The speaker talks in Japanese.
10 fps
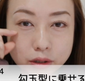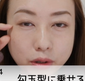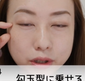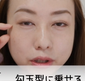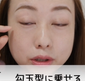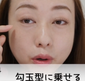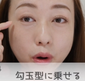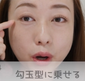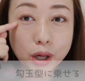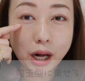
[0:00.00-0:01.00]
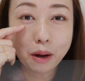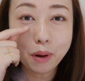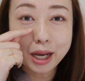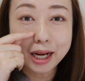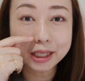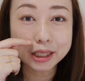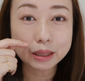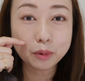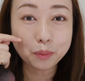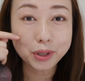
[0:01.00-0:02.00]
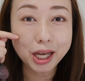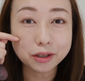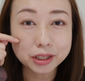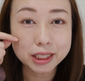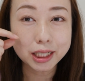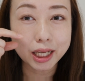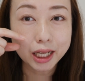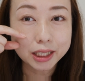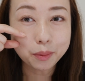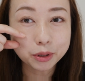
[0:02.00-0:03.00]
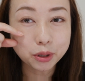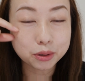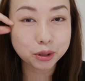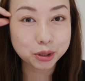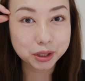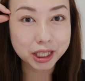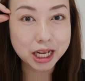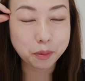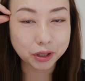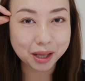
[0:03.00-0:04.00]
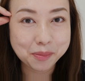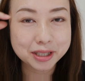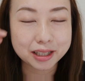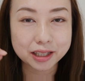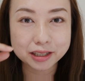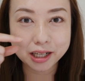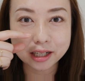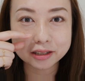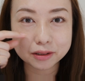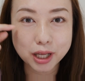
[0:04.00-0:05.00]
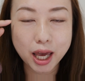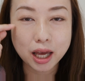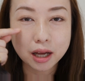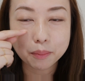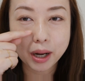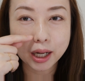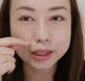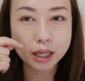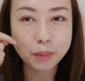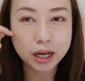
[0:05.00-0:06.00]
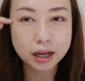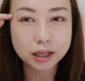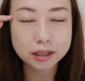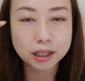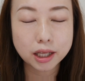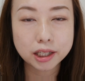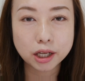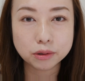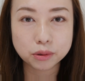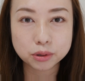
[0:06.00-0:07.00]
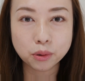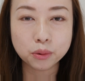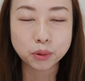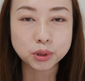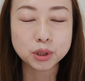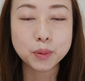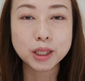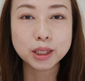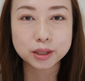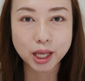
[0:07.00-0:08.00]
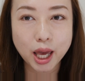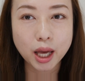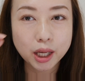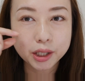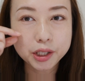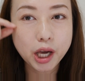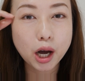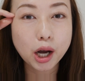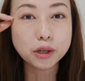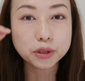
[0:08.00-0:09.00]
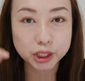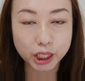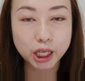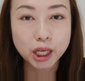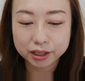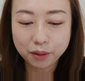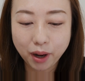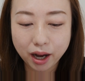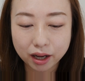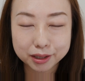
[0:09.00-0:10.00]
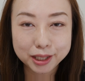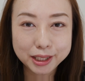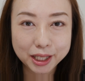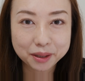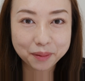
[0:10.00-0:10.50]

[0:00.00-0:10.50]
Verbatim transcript: そうすると、可愛らしくも見えるし、でもちょっとスッキリもね、見せてくれるので、まがたま型で入れるのすごくおすすめですね。引き上がるし。では、入れていき